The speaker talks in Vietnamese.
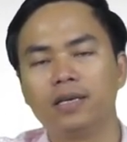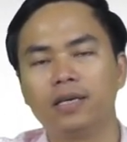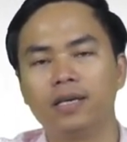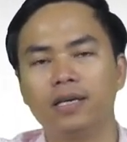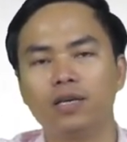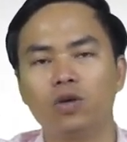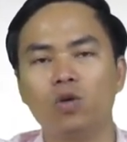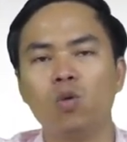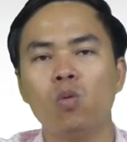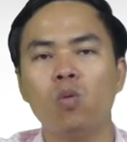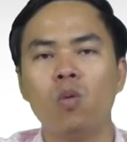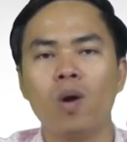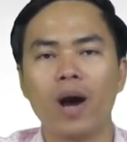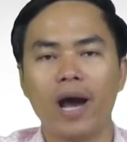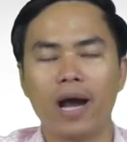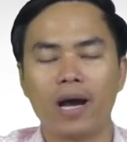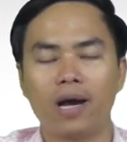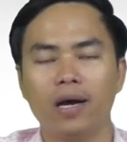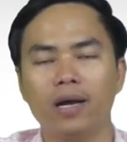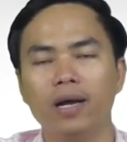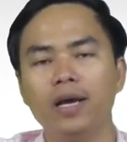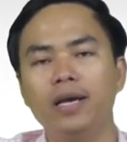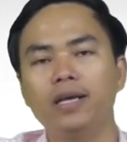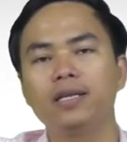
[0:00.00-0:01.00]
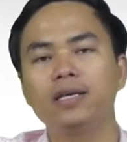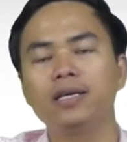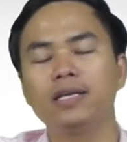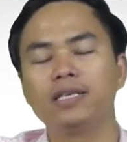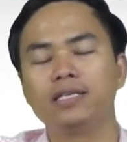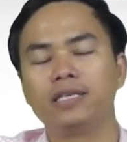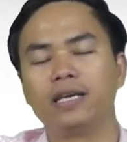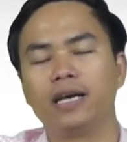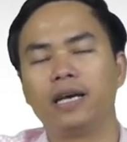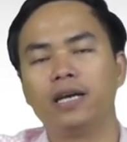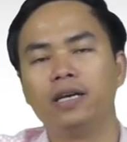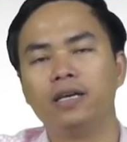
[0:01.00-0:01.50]
cái khủng hoảng ở đây tức là
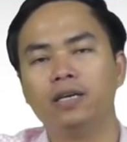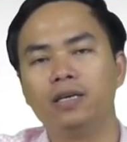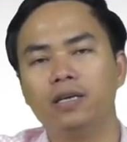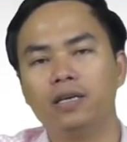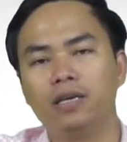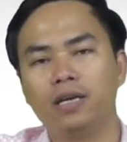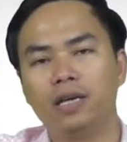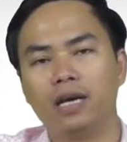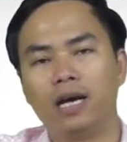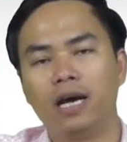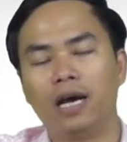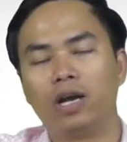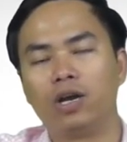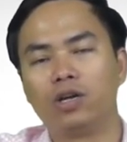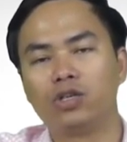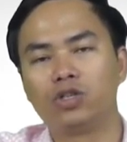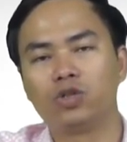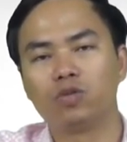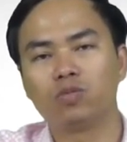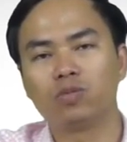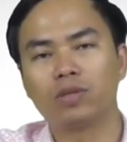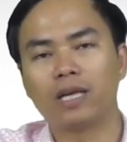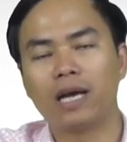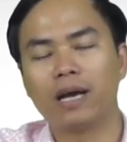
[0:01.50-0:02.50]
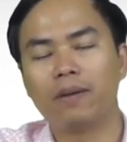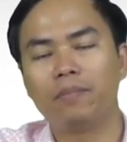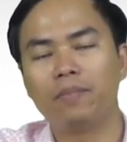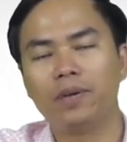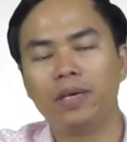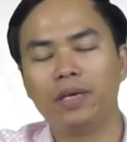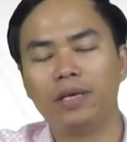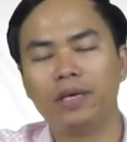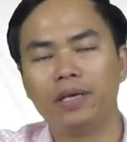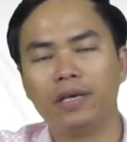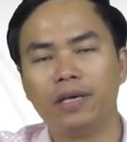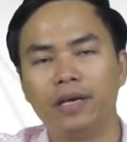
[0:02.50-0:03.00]
gì ạ à, chúng ta
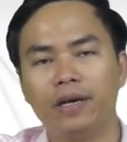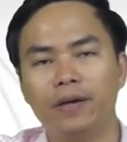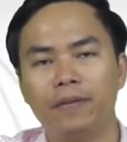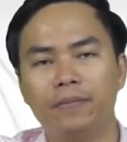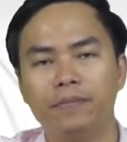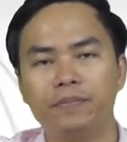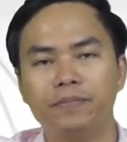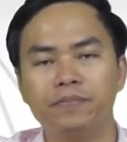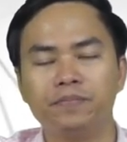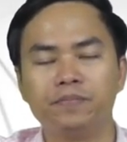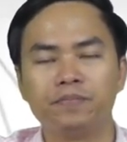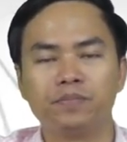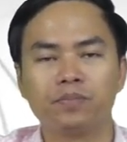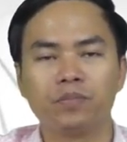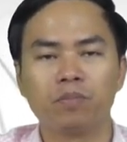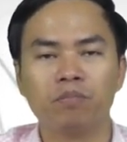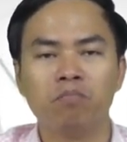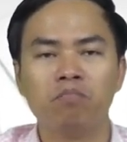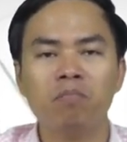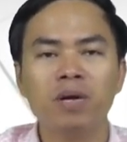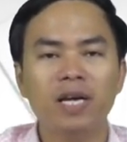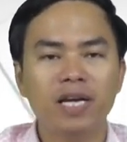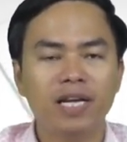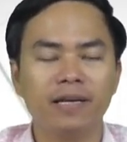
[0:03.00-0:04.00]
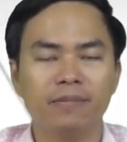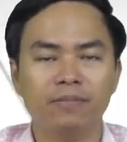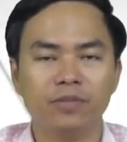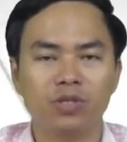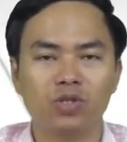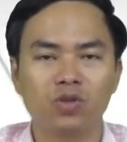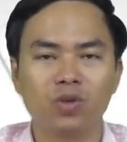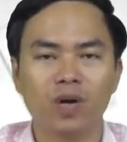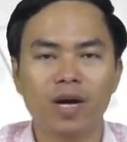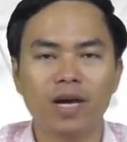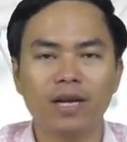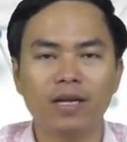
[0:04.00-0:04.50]
bị uh, mất kiểm
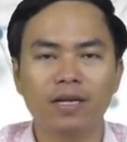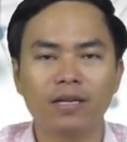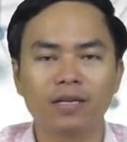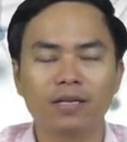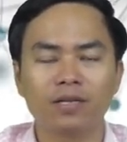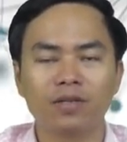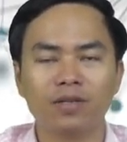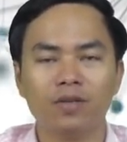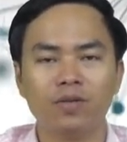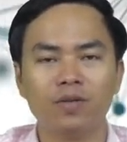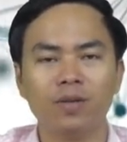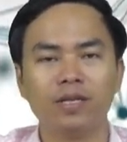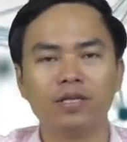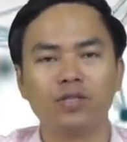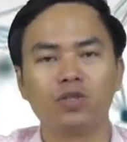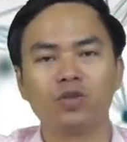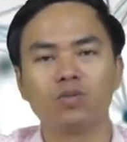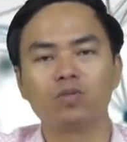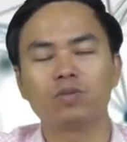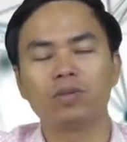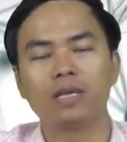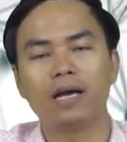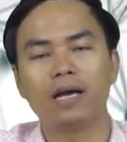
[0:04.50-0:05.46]
soát đúng không ạ chúng